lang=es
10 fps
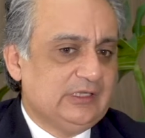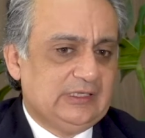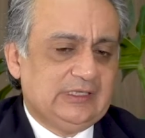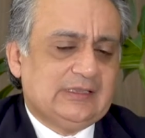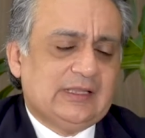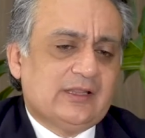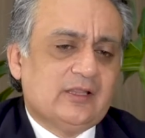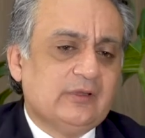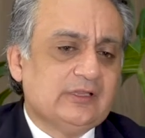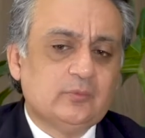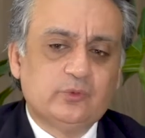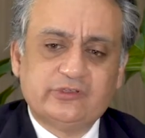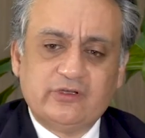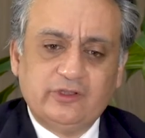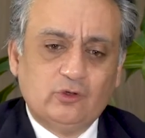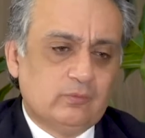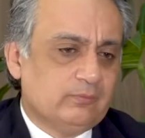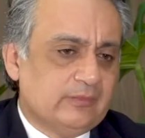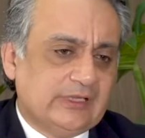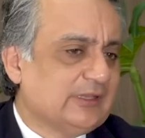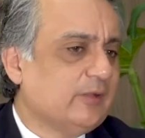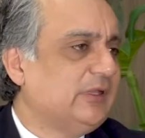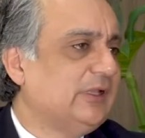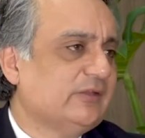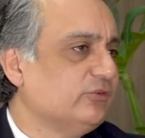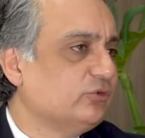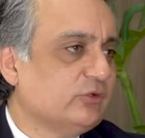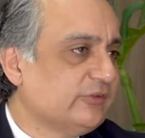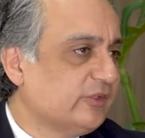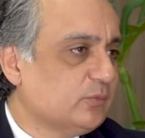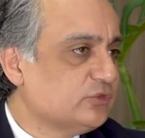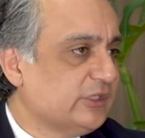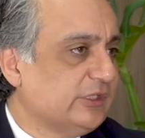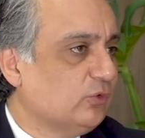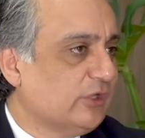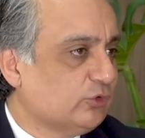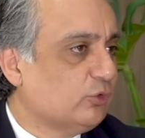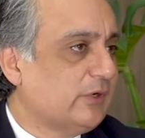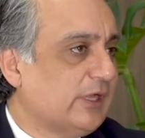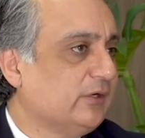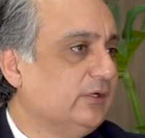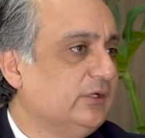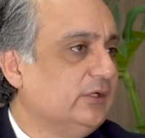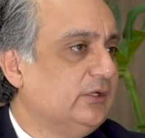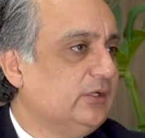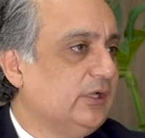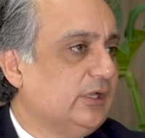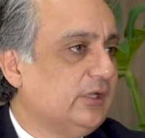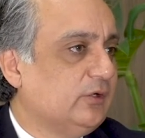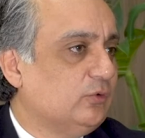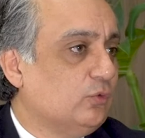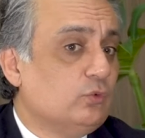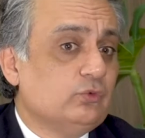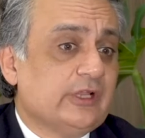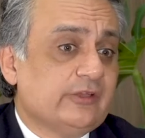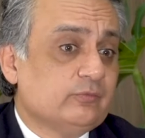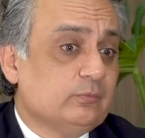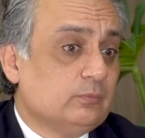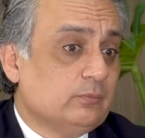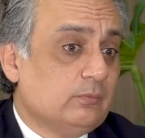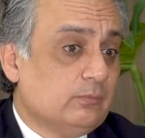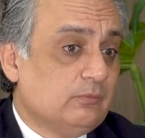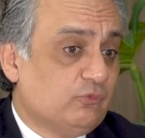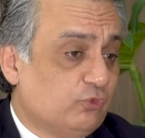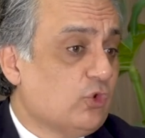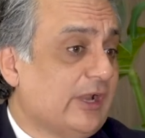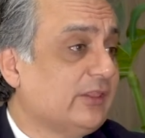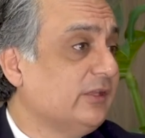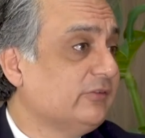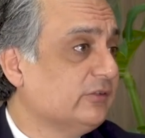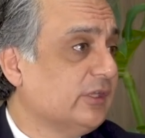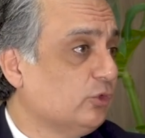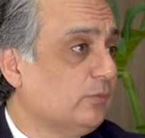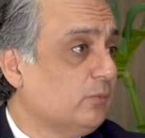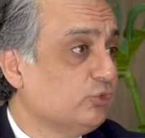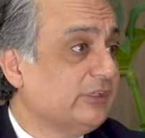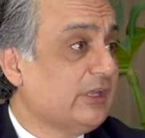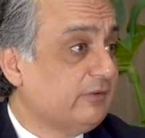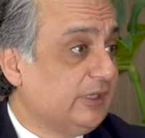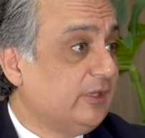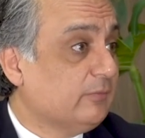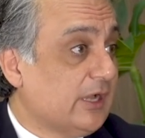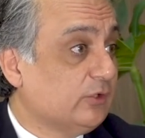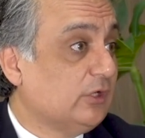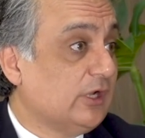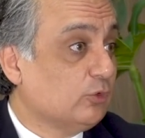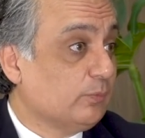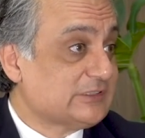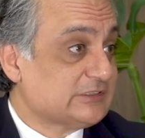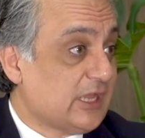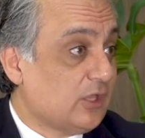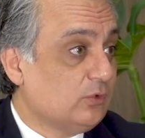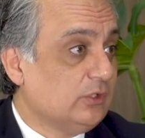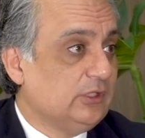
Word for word: Internamente, pues ha habido 20.000 decisiones que hemos tenido que tomar, eh, unas fuertes que tomamos en abril y mayo del año pasado,